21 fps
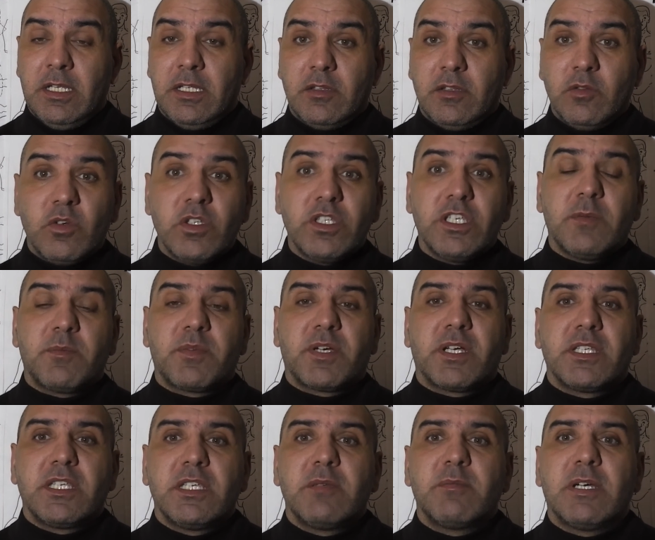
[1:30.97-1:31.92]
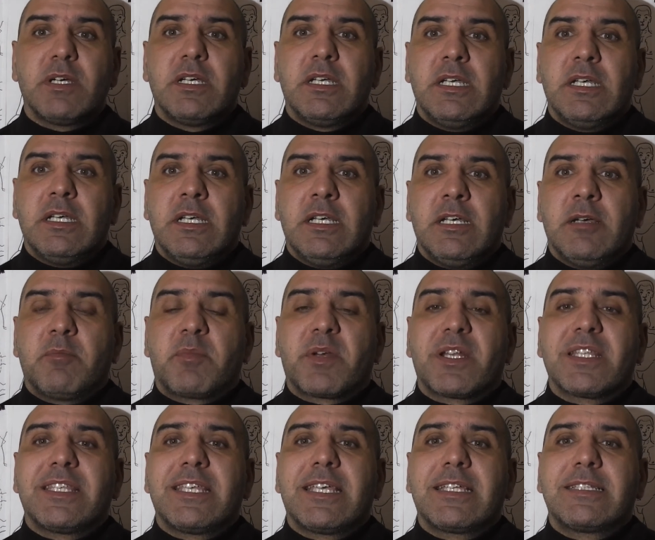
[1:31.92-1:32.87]
Но необходимо
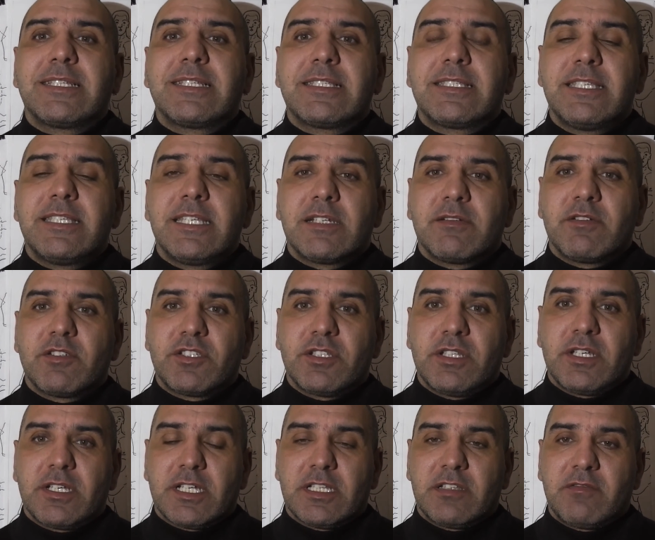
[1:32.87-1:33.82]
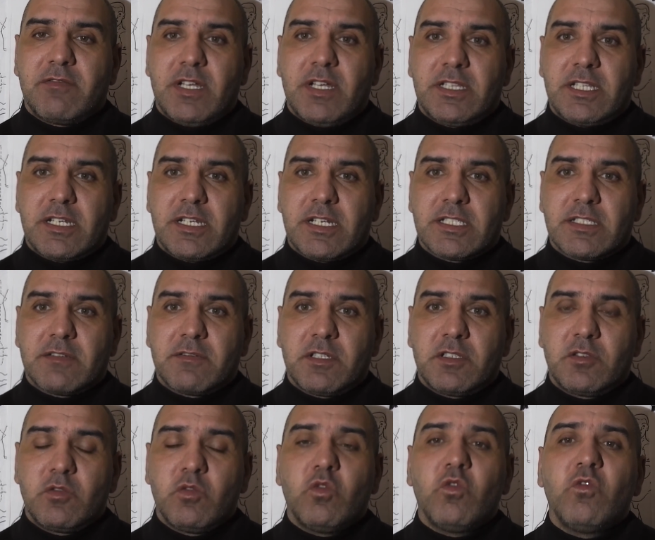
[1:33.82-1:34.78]
продиагностировать человека 2-3 раза в
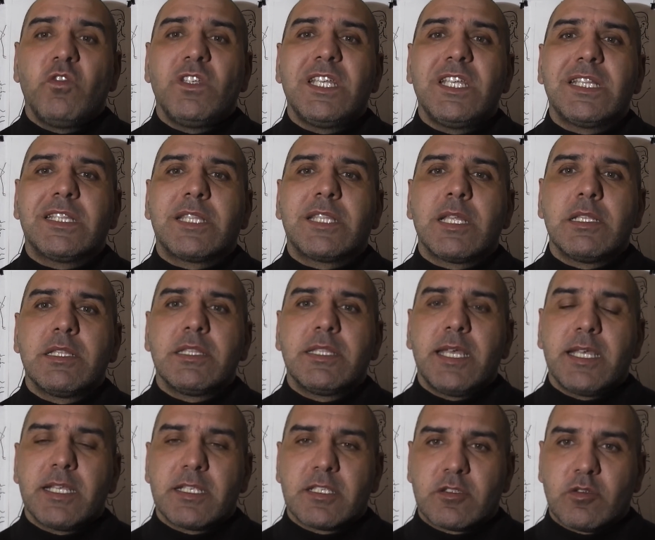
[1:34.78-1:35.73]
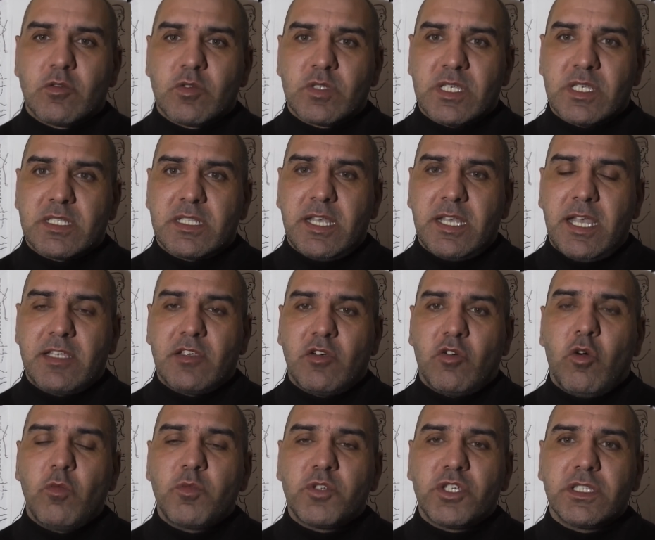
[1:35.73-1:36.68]
году, увидеть тенденцию состояния
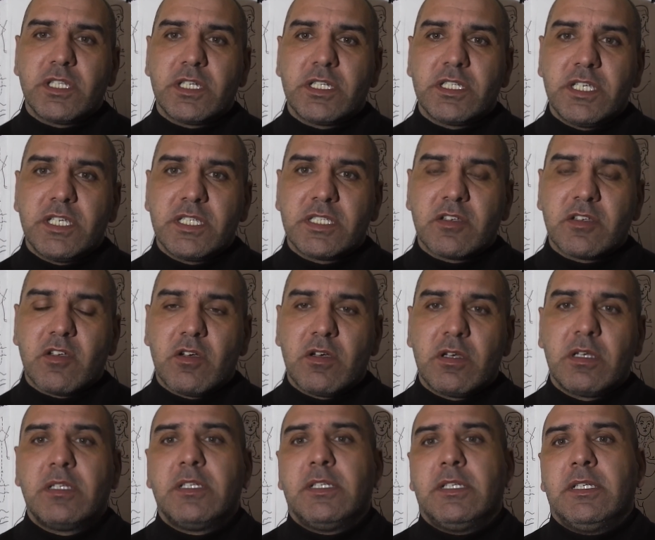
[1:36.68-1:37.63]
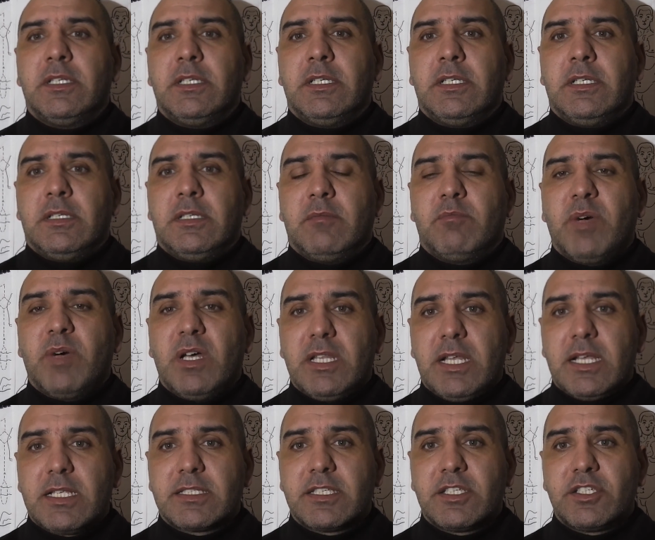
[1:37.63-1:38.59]
общеэнергетического
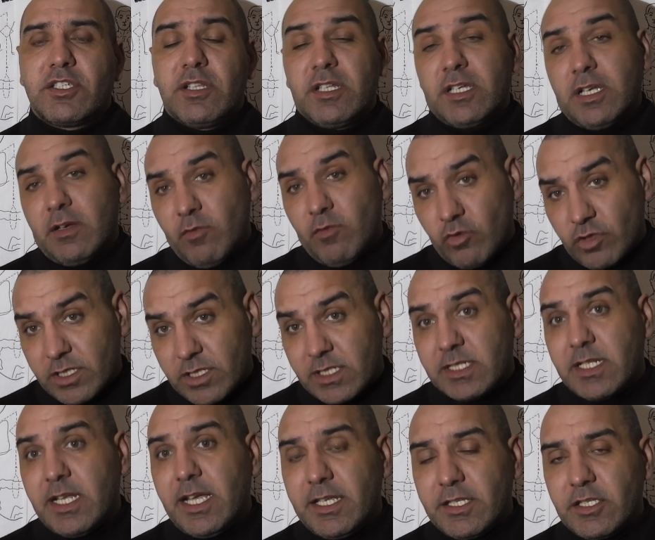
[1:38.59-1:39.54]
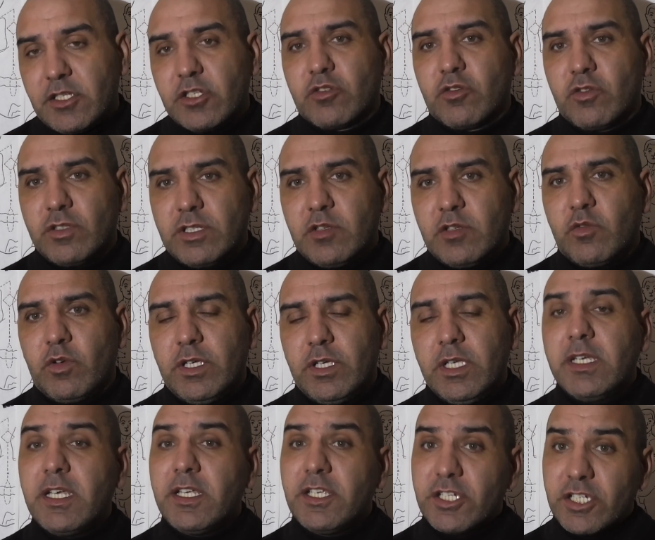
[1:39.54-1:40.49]
баланса человека, вы уже знаете, что это такое.
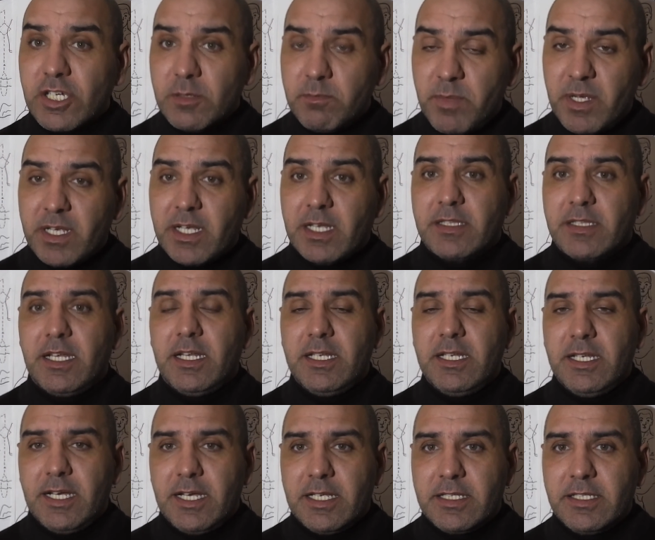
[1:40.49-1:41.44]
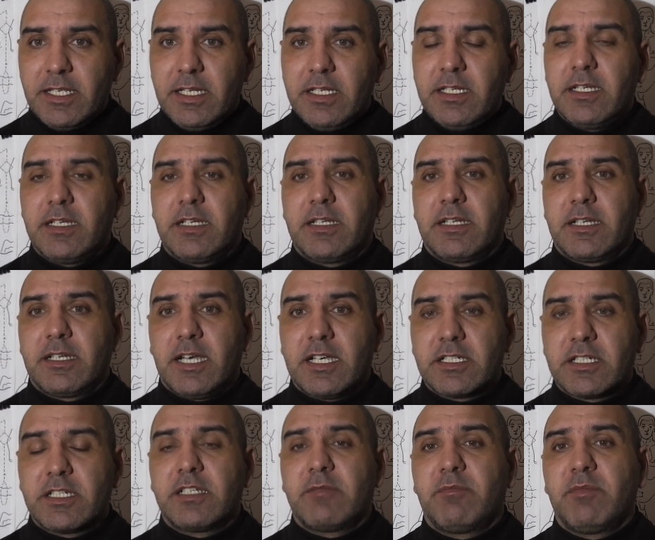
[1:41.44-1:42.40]
И, конечно, по канально отдельных
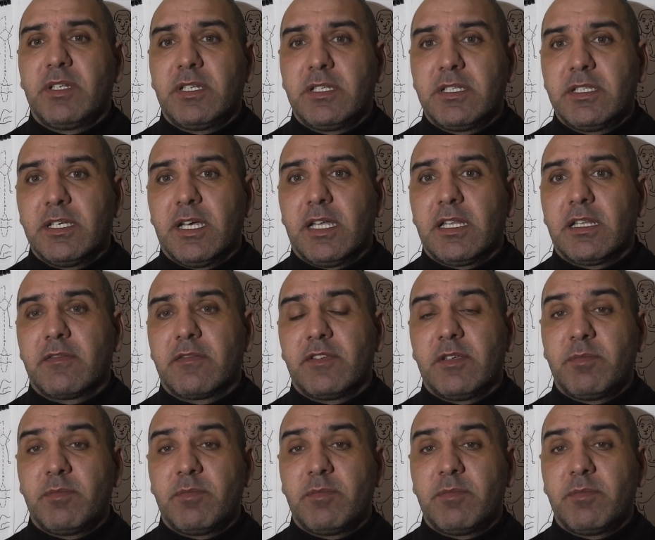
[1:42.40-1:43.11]
каждых меридианов.